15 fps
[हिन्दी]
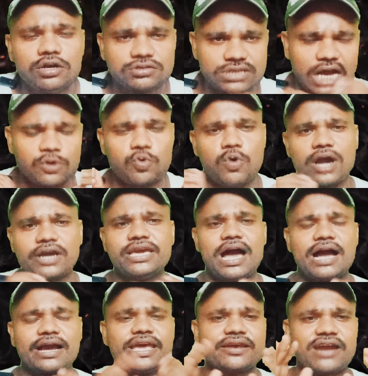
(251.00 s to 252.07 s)
शक हुआ कि
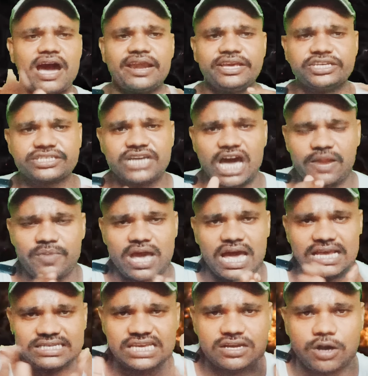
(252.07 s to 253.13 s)
आखिरकार इस घर में
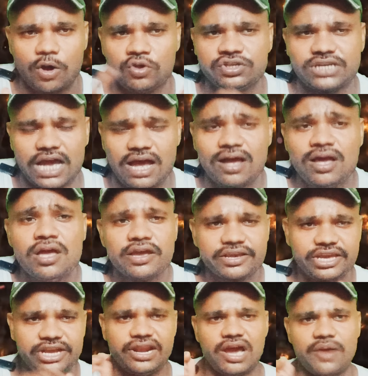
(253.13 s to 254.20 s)
ऐसी कौन सा
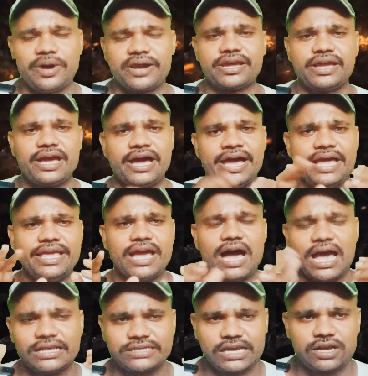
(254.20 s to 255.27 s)
कीड़ा मर गया है या
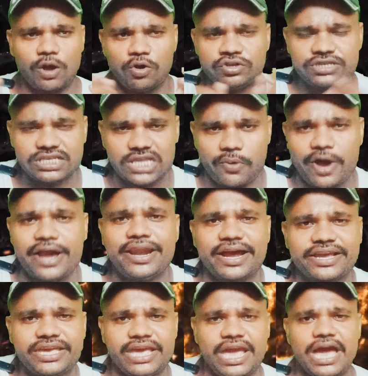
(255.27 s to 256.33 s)
ऐसी कौन सी दवाई
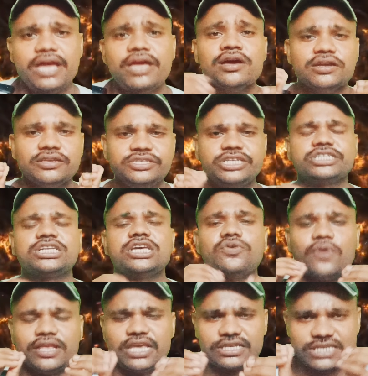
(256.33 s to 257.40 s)
रखी है जिसकी
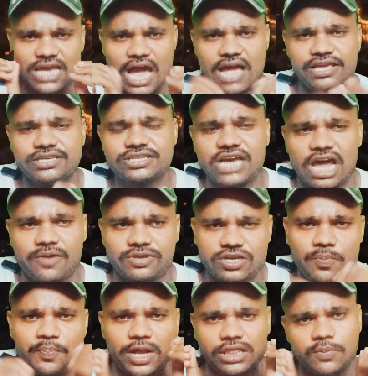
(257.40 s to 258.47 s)
वजह से इस घर से
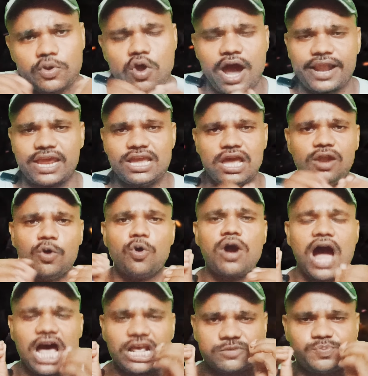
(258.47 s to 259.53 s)
बदबू आ रही है लोग
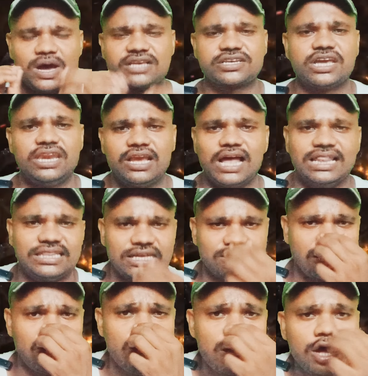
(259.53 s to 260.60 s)
आसपास के निकलते
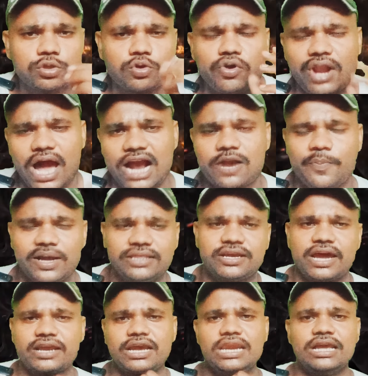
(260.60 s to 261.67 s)
थे तो नाक बंद
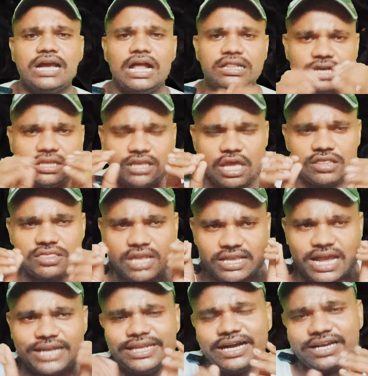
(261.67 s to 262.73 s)
करके निकलते थे इतना
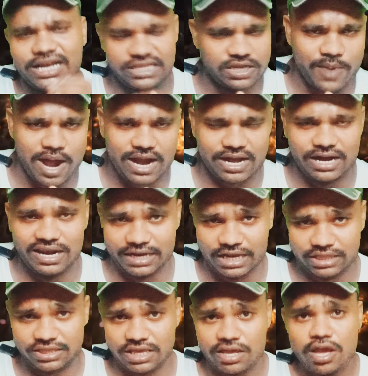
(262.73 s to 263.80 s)
ज्यादा गंध मारने लगी
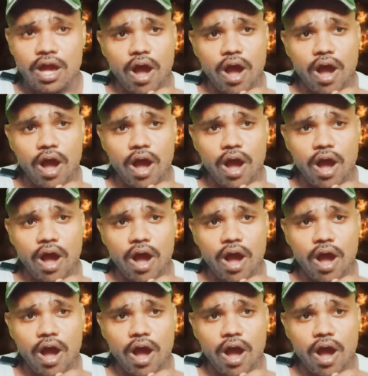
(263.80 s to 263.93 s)
थी